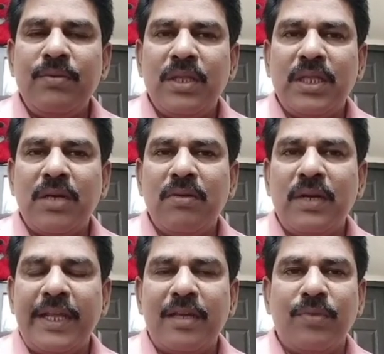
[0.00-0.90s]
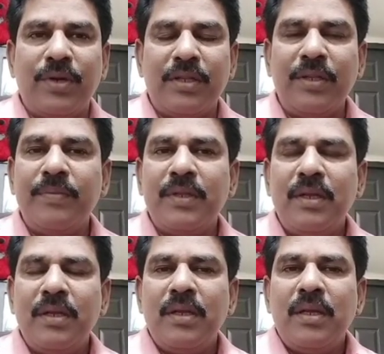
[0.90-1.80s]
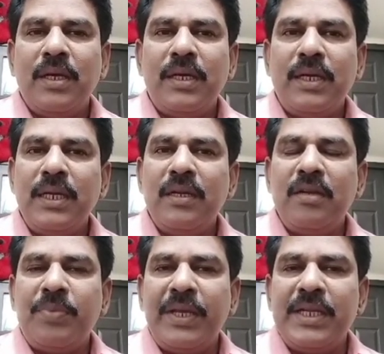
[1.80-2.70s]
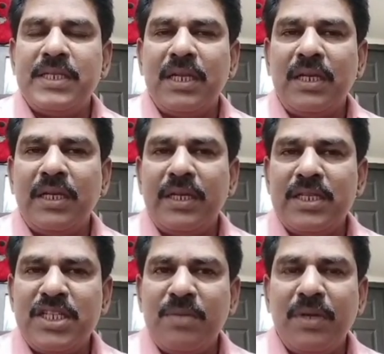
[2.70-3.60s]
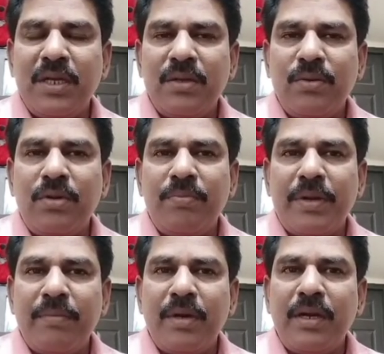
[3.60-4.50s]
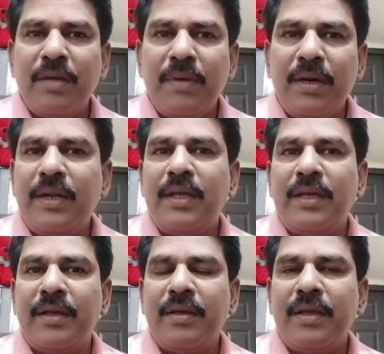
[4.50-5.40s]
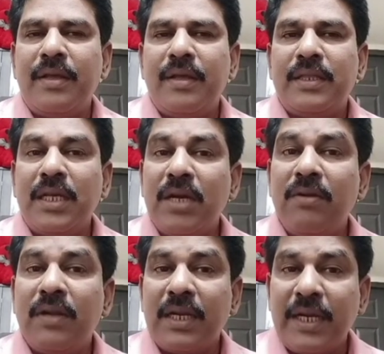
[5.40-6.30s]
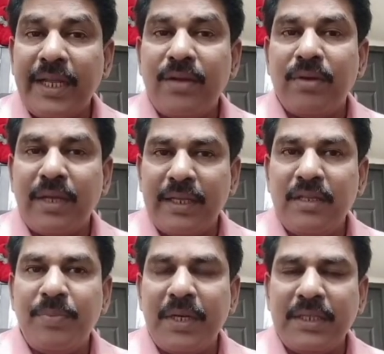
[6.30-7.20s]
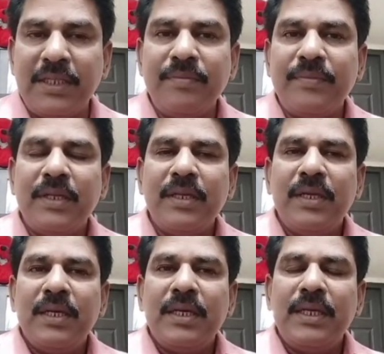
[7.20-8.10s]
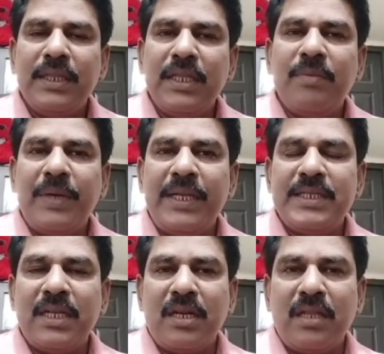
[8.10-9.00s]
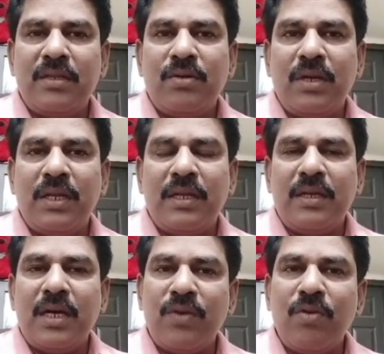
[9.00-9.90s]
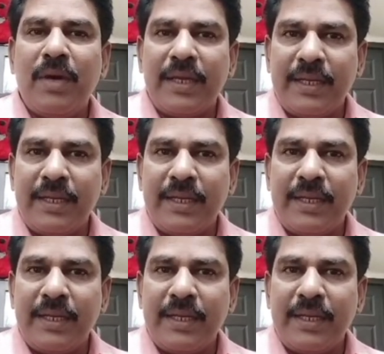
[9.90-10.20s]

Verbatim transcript: இவ்வளோ தகவல் கிடைக்கும் பொழுது ரெண்டு நாள் பயிற்சியில் நிச்சயமாக ஒரு பிரம்மாண்டமான தகவல்கள் கிடைக்கும் நான் எதிர்பார்த்து இந்த பயிற்சியில் கலந்து கொள்ள ஆர்வமாக